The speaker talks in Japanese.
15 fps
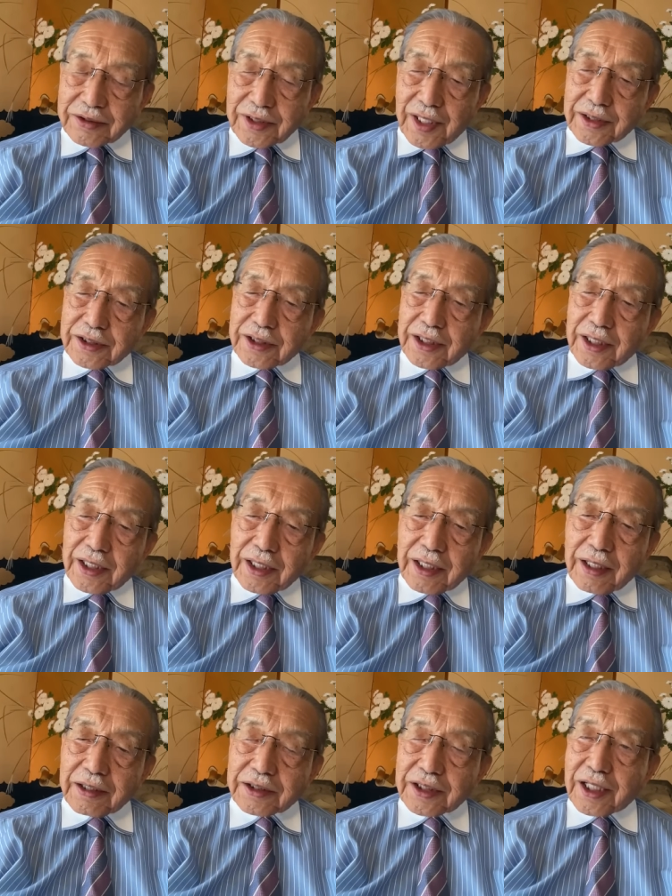すなわ
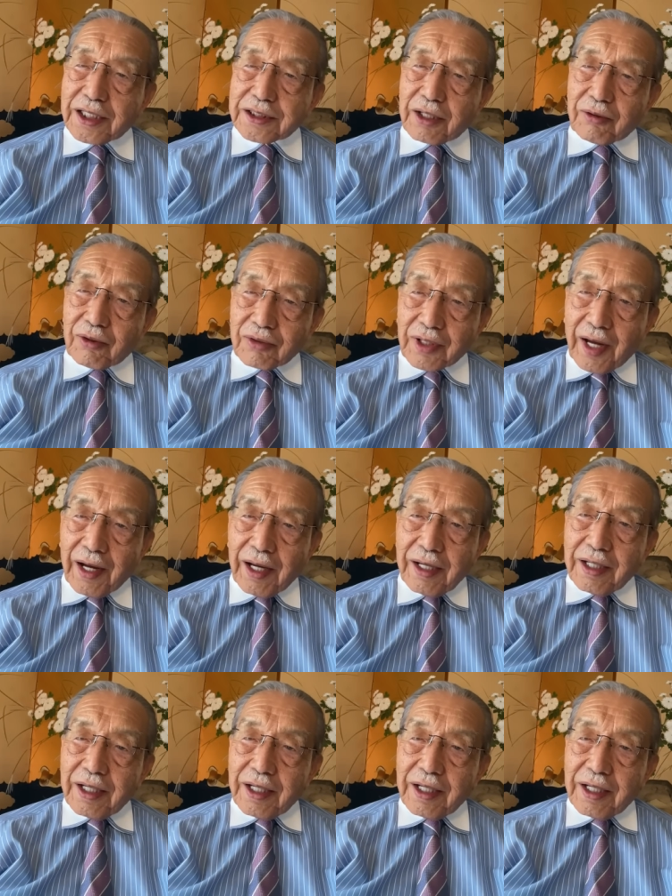ち新型コロナ